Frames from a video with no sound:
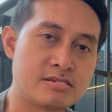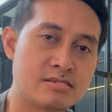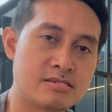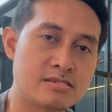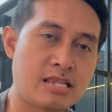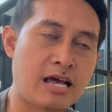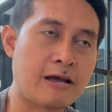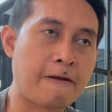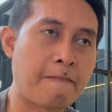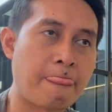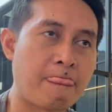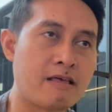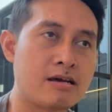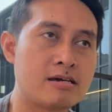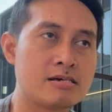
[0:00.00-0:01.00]
Nah,
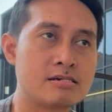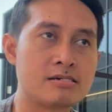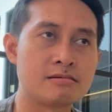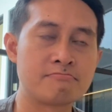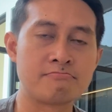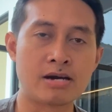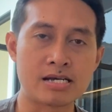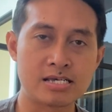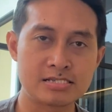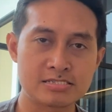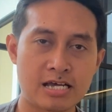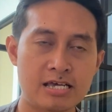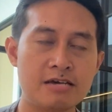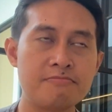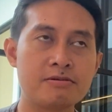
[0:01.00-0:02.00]
bagi
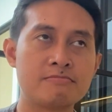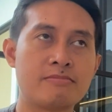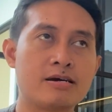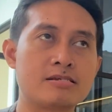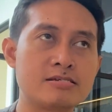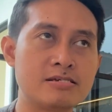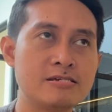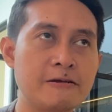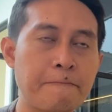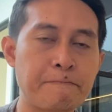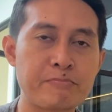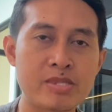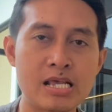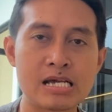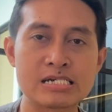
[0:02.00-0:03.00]
saya pribadi,
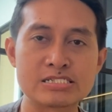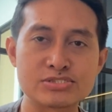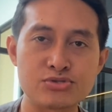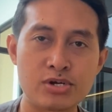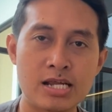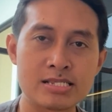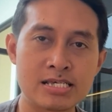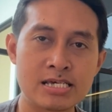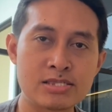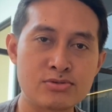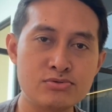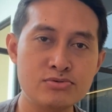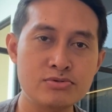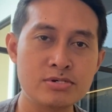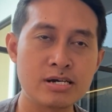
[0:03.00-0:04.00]
sholat
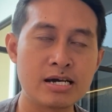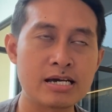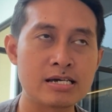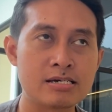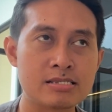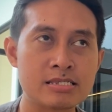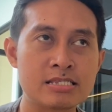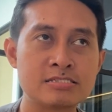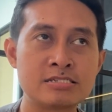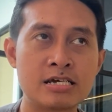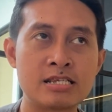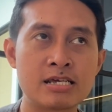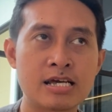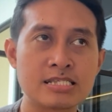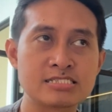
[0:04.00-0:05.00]
itu
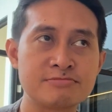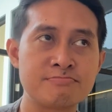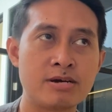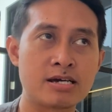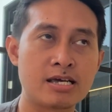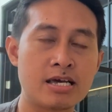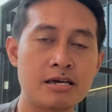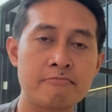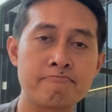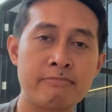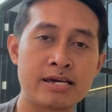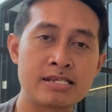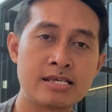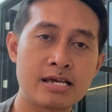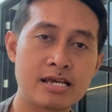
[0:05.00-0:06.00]
dijadikan sebagai
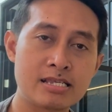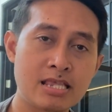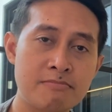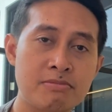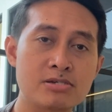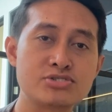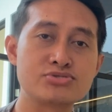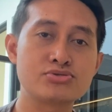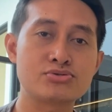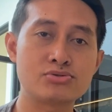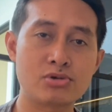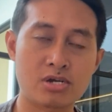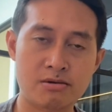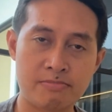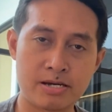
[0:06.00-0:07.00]
media kita
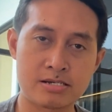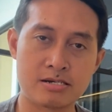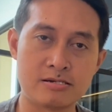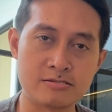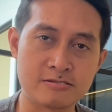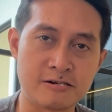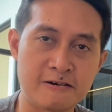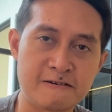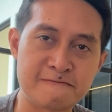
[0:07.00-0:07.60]
bersyukur kepada Allah.